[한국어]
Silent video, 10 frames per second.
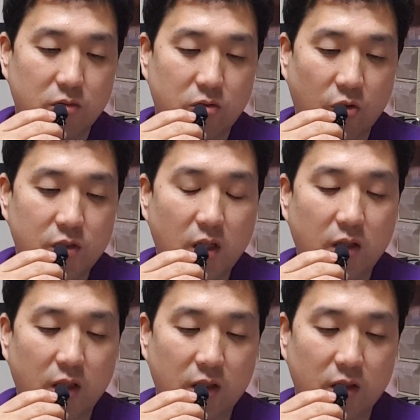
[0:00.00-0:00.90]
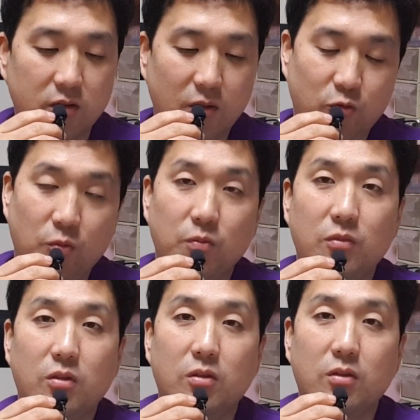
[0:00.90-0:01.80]
전시한다니 참 좀
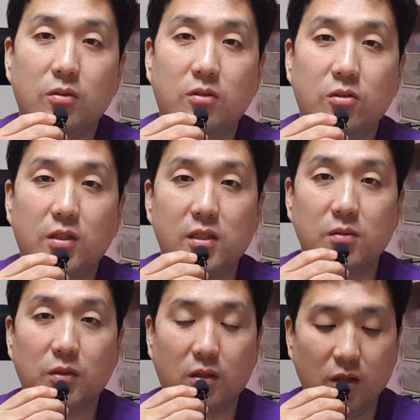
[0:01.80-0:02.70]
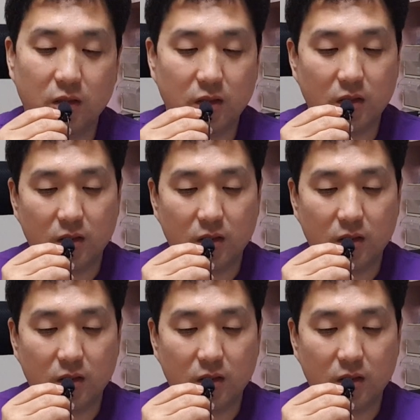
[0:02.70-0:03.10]
그렇지 않습니까?